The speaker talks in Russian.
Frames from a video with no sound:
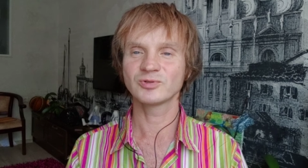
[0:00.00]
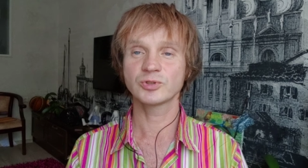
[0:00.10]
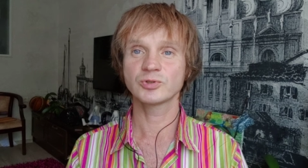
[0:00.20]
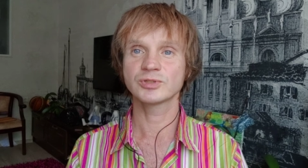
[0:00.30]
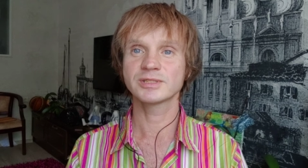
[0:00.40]
то,
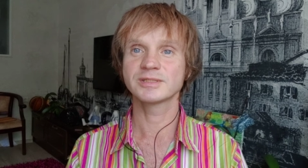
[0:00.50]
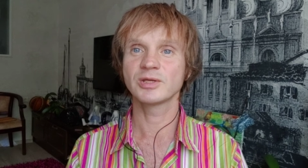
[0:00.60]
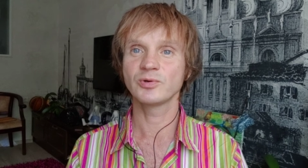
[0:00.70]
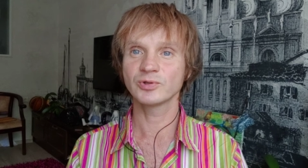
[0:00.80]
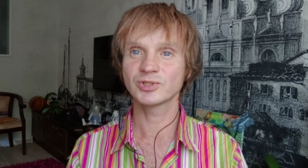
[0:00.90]
что
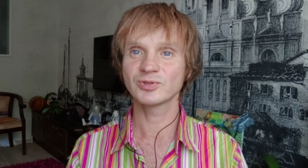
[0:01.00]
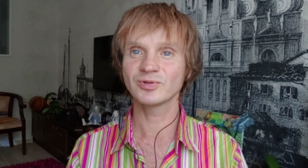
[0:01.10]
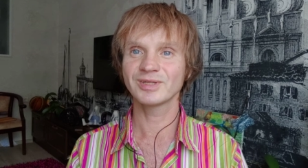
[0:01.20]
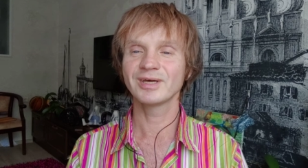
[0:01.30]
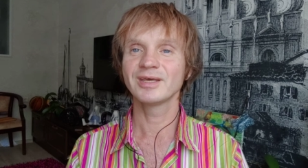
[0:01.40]
создает
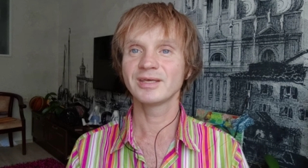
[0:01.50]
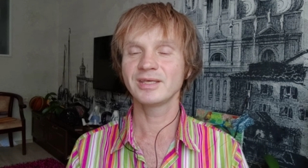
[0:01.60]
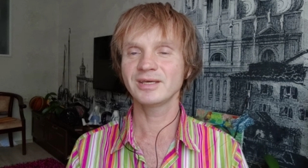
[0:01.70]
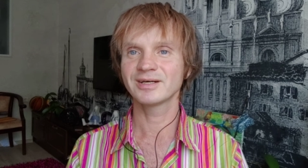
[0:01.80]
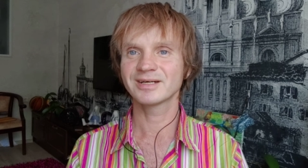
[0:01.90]
что-то
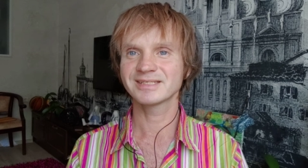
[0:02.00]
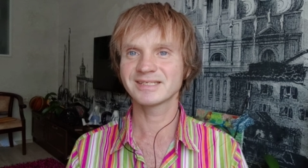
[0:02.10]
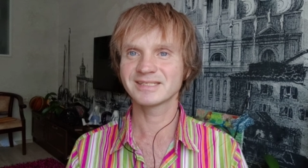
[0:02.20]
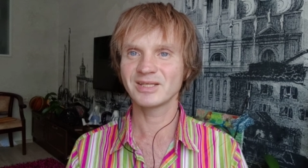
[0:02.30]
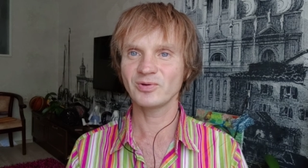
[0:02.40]
и
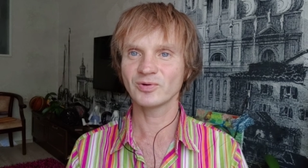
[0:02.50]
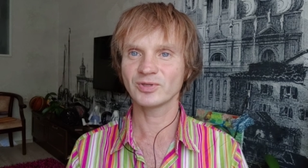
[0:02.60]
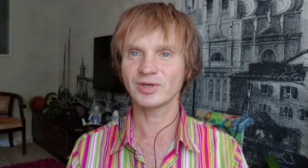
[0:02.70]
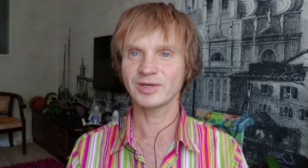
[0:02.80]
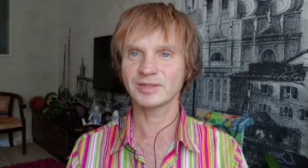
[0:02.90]
рассоздает
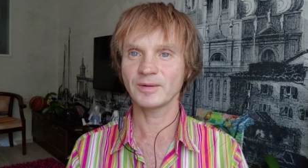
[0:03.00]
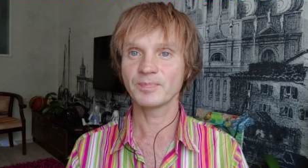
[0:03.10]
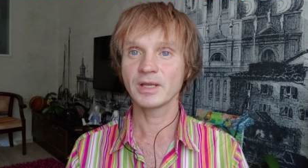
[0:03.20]
это.